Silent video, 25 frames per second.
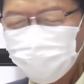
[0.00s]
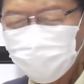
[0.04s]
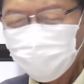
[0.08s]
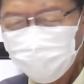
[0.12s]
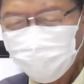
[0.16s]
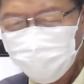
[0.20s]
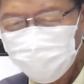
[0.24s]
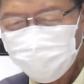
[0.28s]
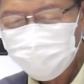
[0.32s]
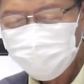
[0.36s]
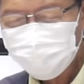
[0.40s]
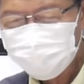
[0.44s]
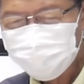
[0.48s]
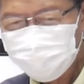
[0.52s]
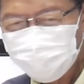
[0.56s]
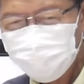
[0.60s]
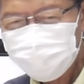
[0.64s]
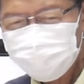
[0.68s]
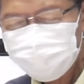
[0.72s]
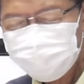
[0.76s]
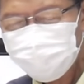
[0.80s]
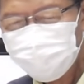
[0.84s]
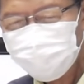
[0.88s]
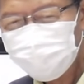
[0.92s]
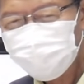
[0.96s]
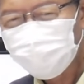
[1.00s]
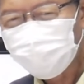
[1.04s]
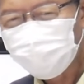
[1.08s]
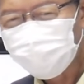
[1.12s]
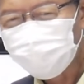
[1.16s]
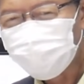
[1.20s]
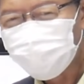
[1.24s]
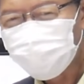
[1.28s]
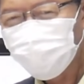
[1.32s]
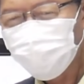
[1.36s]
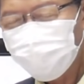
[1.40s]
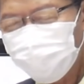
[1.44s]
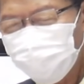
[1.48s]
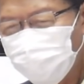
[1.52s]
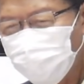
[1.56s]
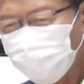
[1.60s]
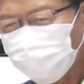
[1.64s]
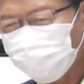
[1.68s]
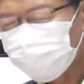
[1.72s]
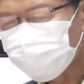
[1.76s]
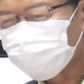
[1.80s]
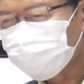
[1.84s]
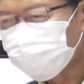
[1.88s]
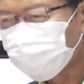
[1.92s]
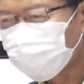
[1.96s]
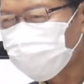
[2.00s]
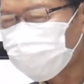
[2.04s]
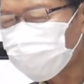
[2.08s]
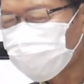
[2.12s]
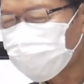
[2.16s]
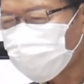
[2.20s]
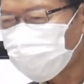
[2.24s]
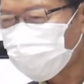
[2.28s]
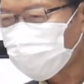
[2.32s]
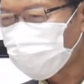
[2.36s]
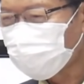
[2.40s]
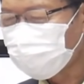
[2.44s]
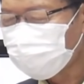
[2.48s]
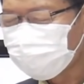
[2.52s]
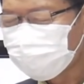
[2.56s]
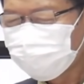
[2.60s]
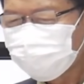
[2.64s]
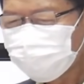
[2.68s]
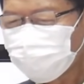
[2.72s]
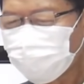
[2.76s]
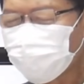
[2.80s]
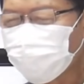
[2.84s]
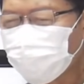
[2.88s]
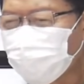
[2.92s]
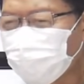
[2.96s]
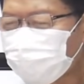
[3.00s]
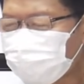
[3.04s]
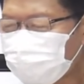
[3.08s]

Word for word: เพราะเอกราชช่างเหลาก็ผูกเสี่ยวอยู่กับผู้ก